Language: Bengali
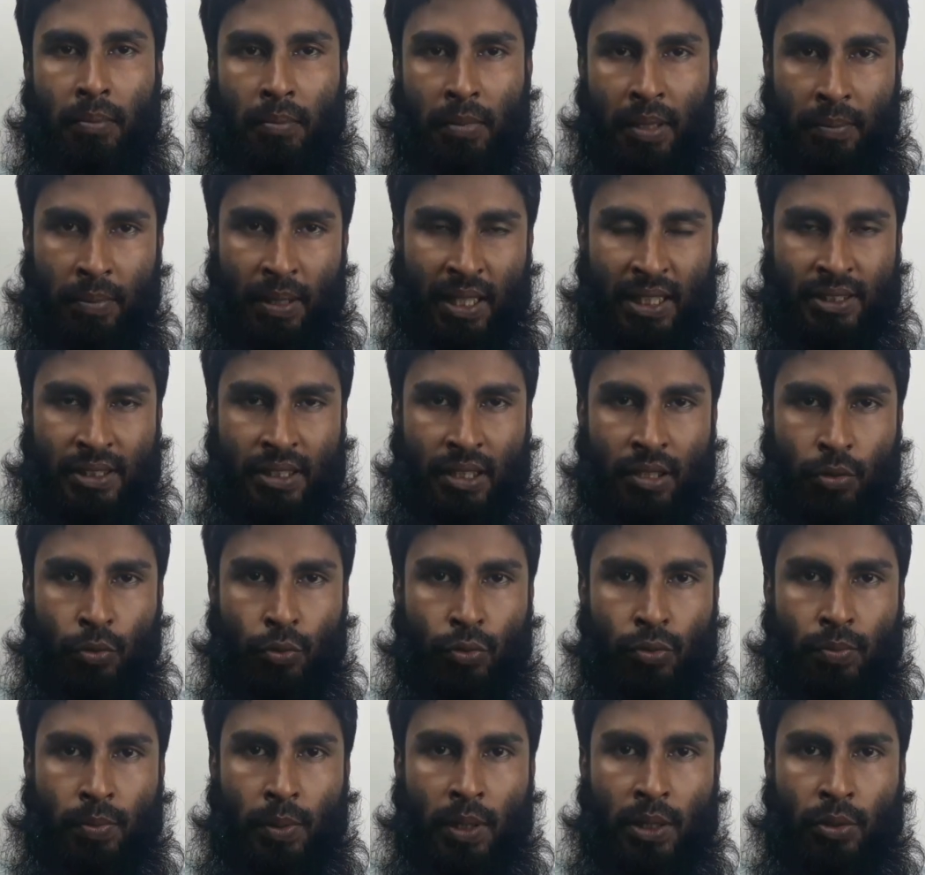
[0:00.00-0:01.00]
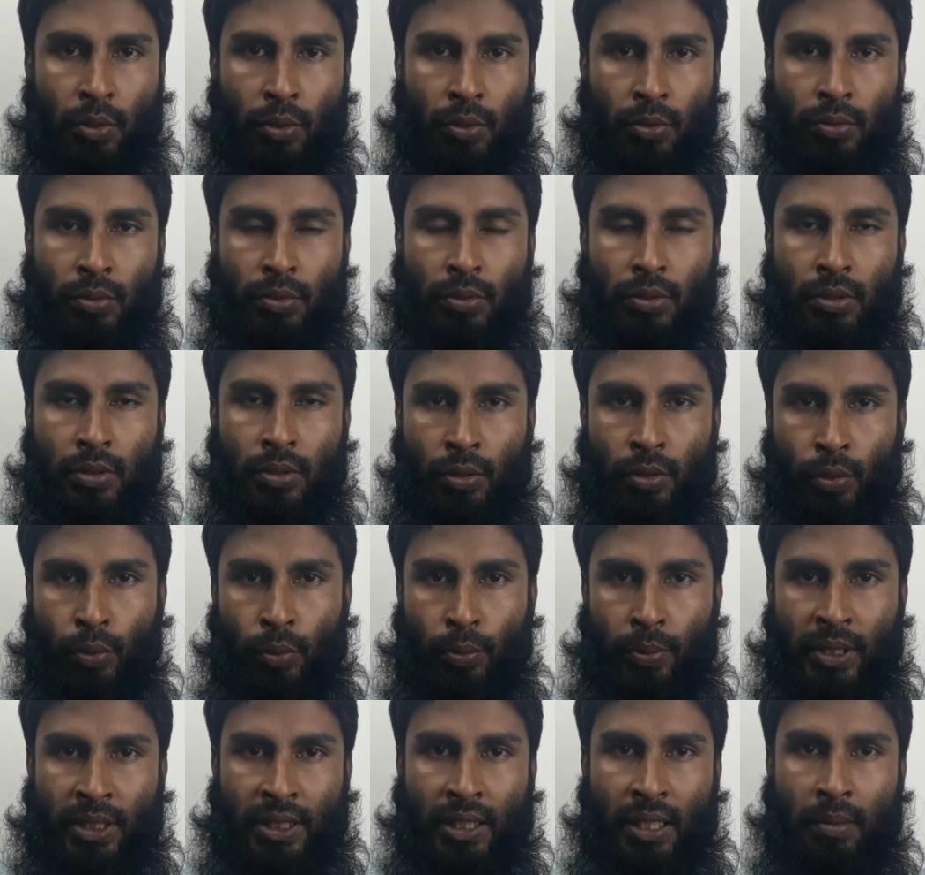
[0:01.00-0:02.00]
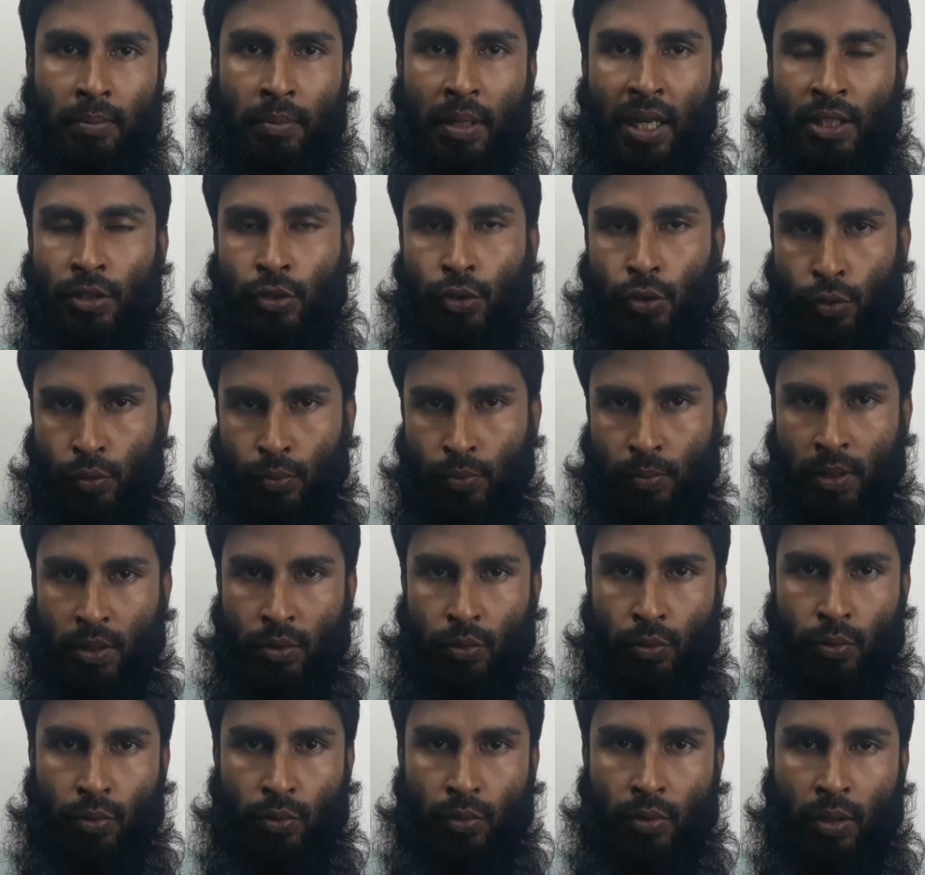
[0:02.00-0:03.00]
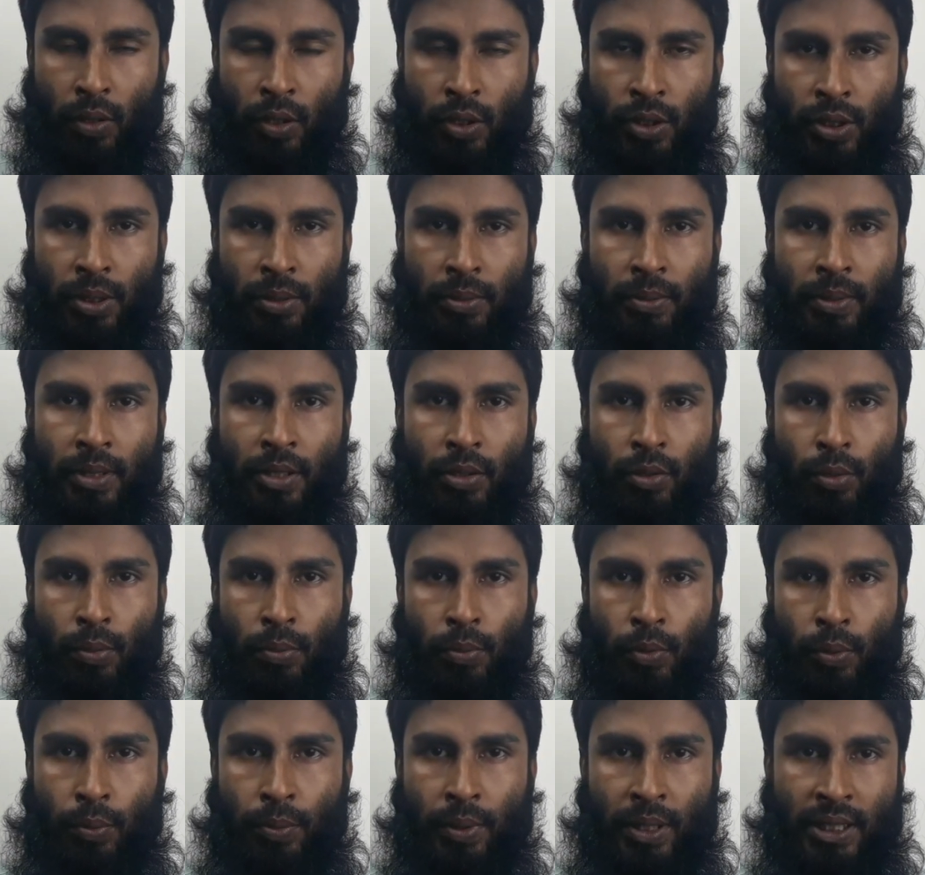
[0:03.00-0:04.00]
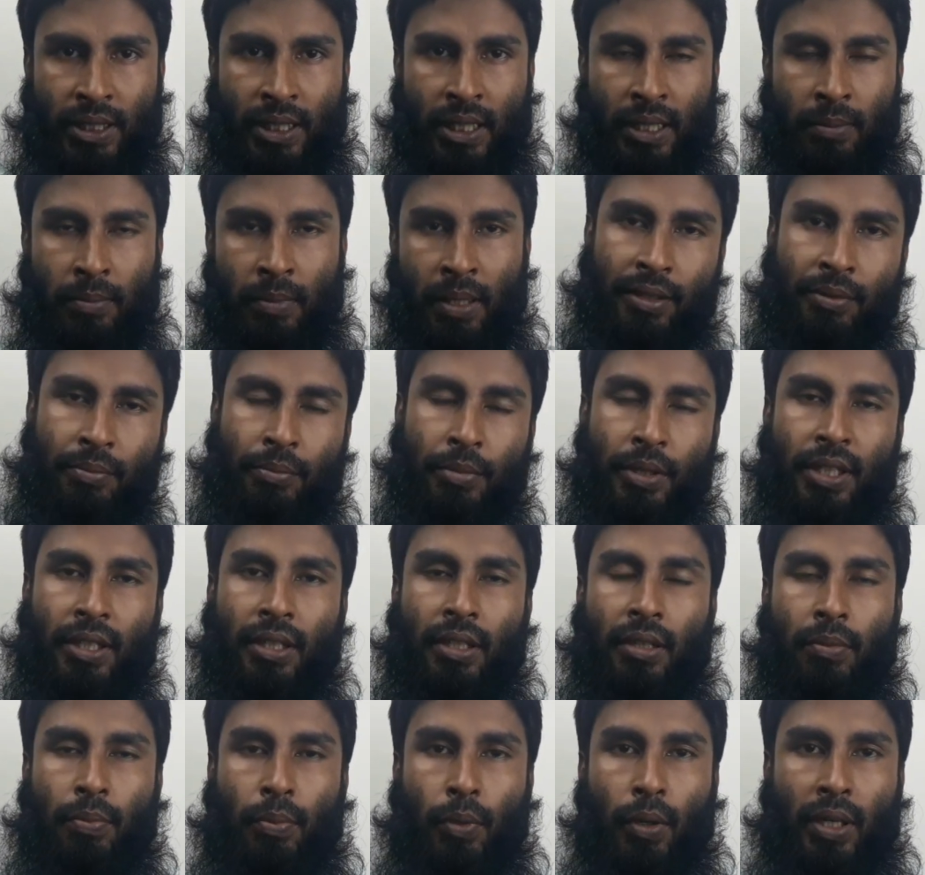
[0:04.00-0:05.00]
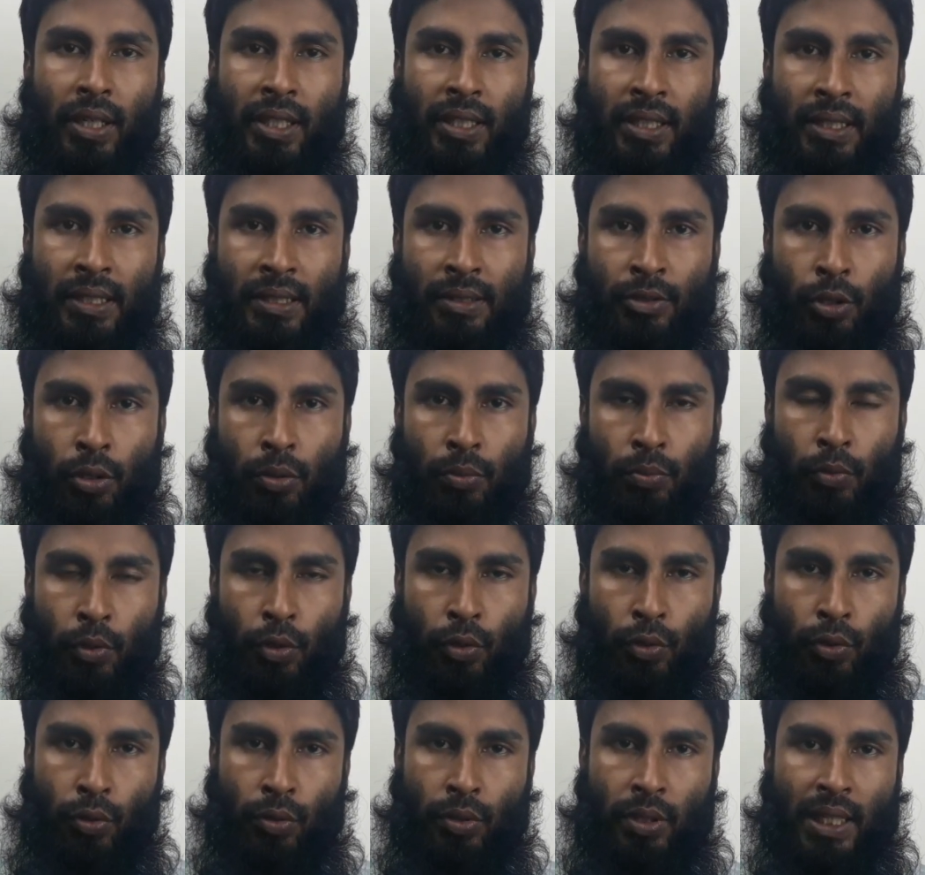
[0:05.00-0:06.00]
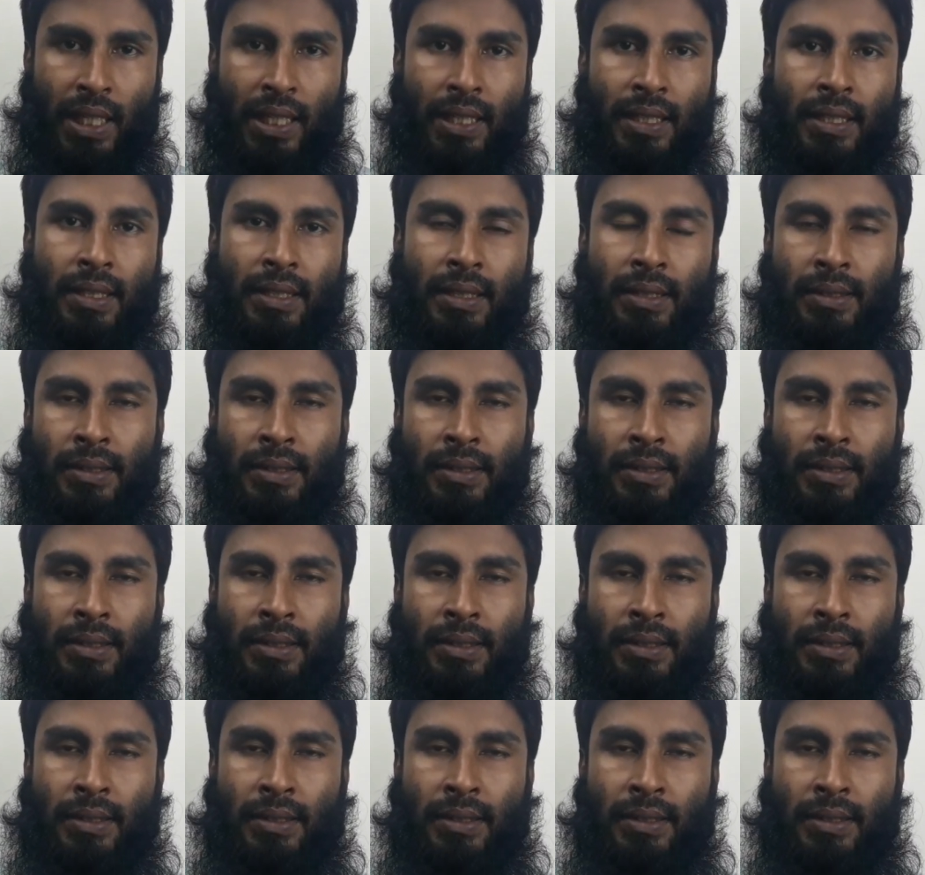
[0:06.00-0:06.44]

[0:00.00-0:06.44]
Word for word: বা বাচ্চার উৎপাদন কমে যায় মাংস উৎপাদন অস্বাভাবিক রকম কমে যায় ইনব্রিডিং এর ফলে জন্মগ্রহণকারী